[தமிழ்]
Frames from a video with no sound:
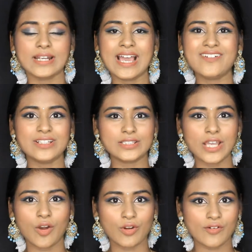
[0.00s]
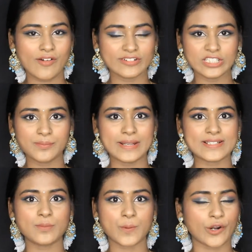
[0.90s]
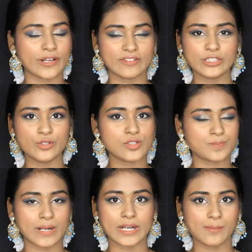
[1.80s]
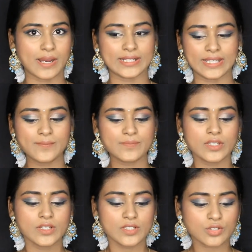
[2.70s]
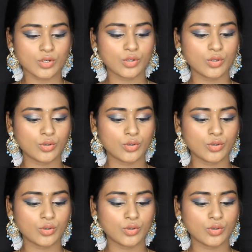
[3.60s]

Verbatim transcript: நான் வந்து அவ்வளோவா வந்து பென்சில் ப்ராடக்ட் வந்து யூஸ் பண்ண மாட்டேன் ஸோ